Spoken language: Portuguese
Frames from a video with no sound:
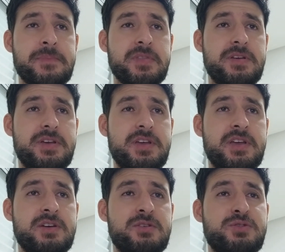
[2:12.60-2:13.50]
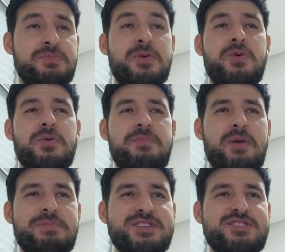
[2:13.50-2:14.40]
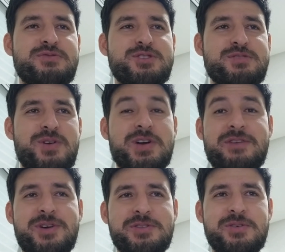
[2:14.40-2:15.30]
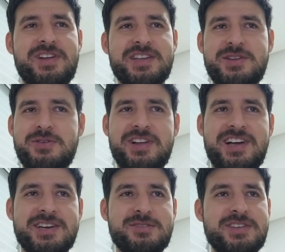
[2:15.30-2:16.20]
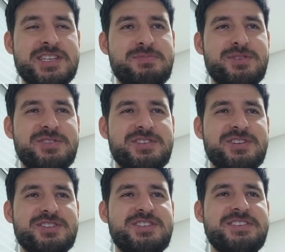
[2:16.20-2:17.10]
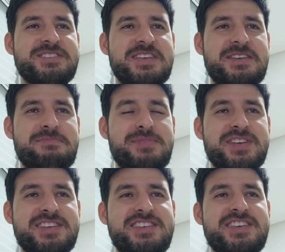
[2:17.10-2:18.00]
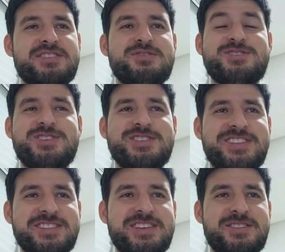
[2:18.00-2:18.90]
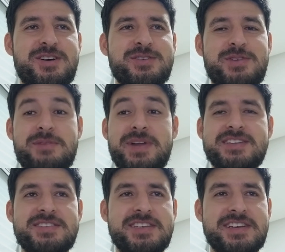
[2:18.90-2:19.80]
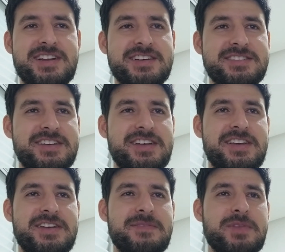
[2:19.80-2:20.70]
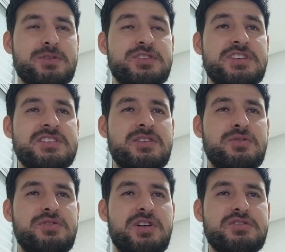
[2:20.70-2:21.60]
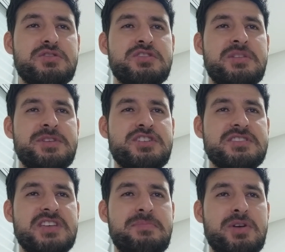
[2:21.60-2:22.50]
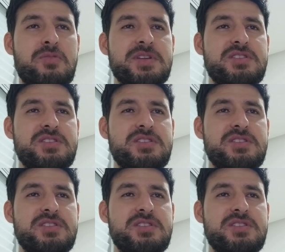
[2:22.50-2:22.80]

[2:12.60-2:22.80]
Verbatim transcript: É, o, o, palpite de futebol com a foto do Clayton. É o Clayton que respondeu aqui, ó, XRP 589. Um abraço aí, Clayton. Né, o, X, o Doctor também XRP comenta